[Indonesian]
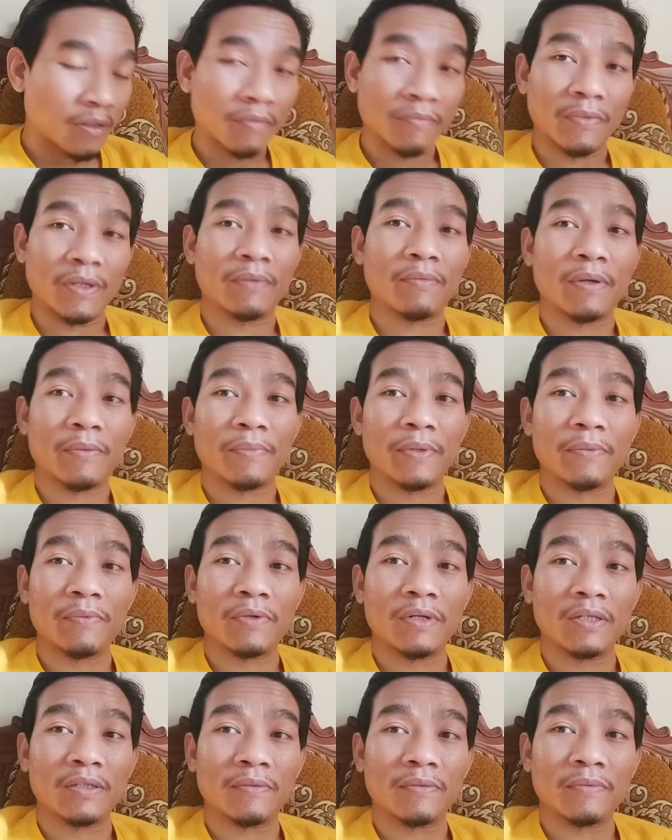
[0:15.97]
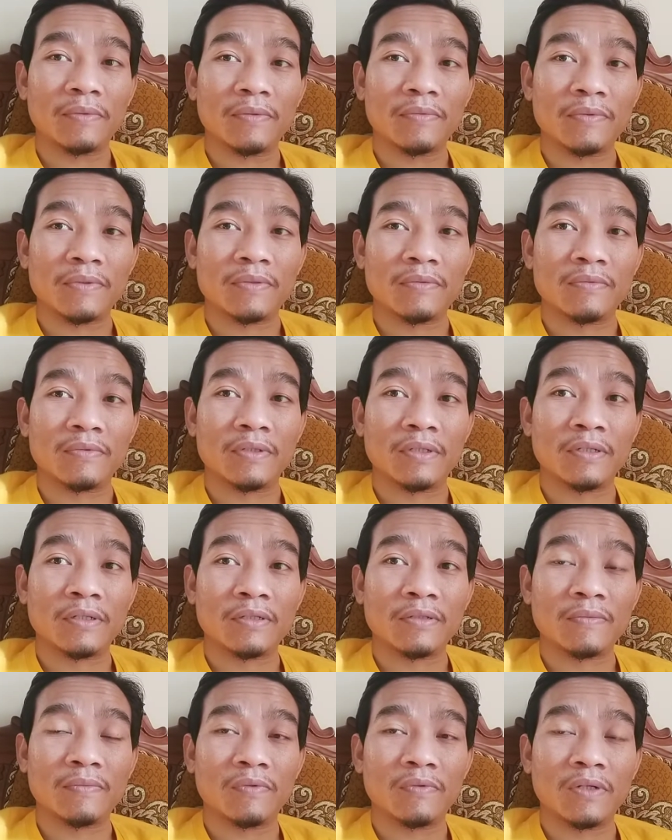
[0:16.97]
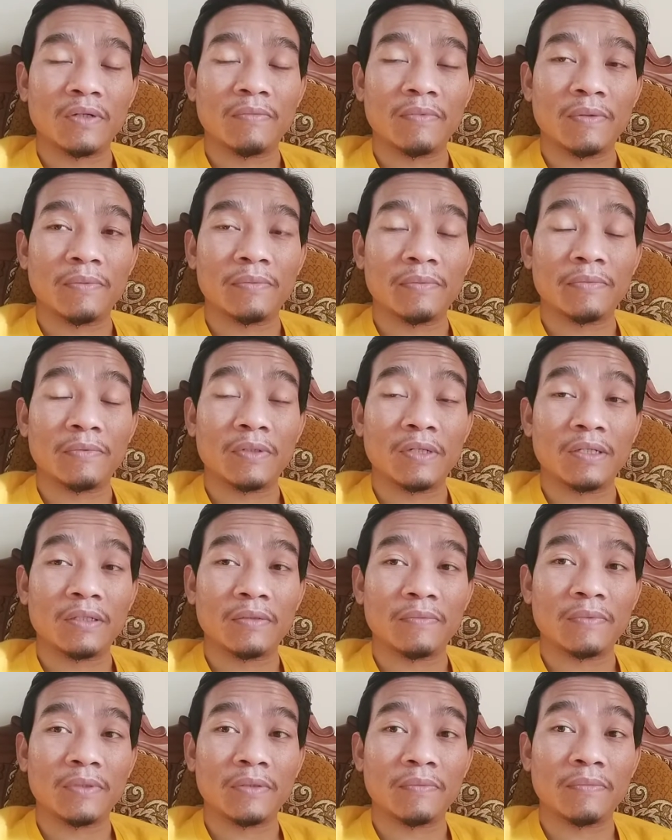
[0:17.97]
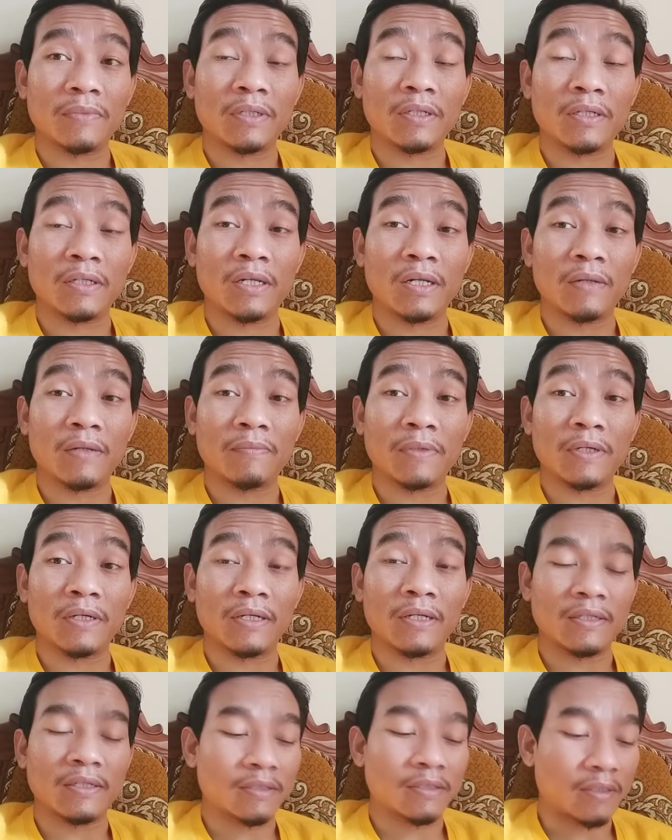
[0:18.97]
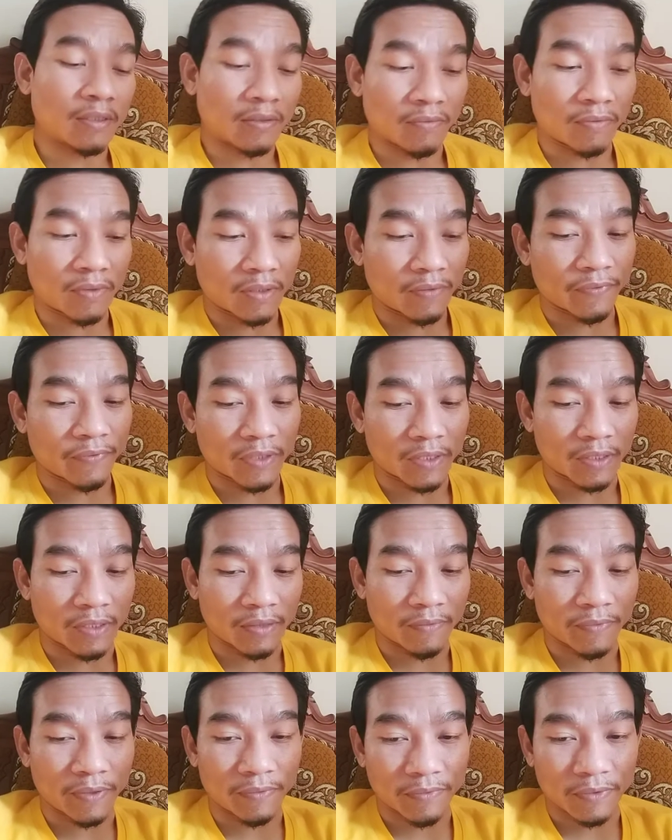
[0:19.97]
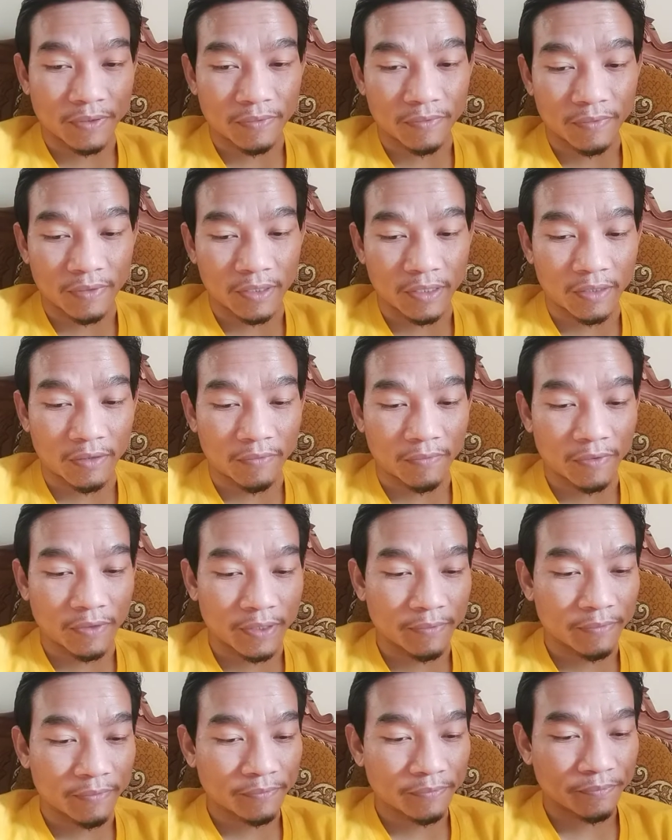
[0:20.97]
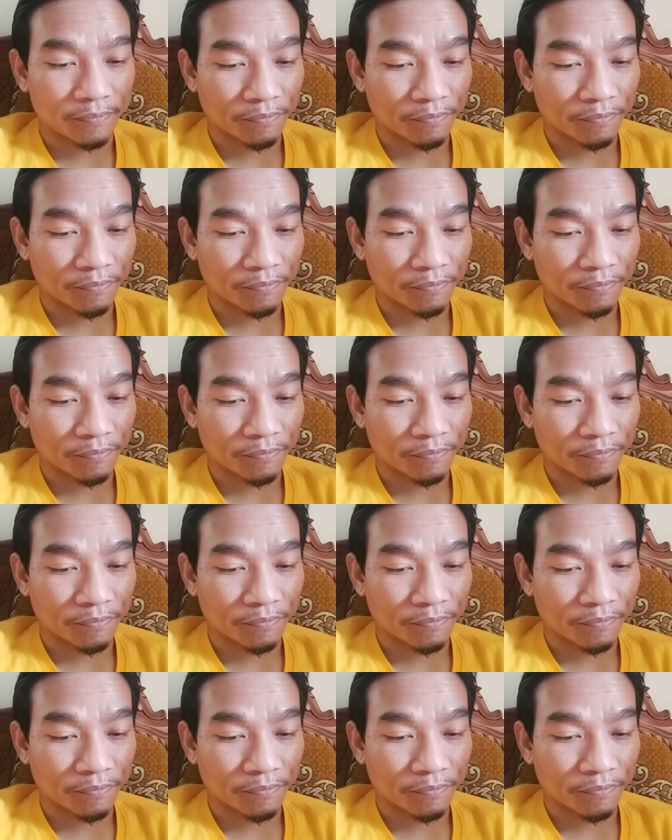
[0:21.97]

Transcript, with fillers: Baik Bapak Ibu dan teman-teman semua, semoga Bapak Ibu dan teman-teman dalam keadaan sehat walafiat. Amin. Bismillahirrahmanirrahim.